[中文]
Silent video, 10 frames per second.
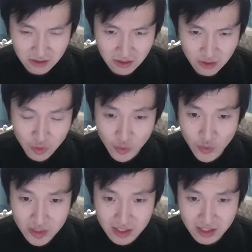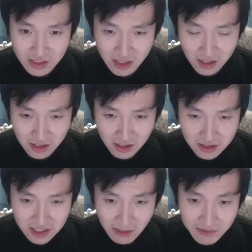属于自己的
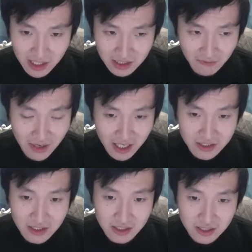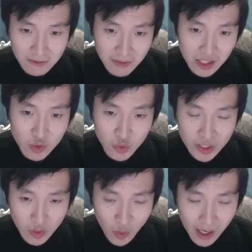subjectivize it，把它主
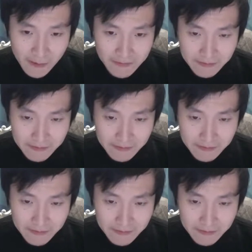体化。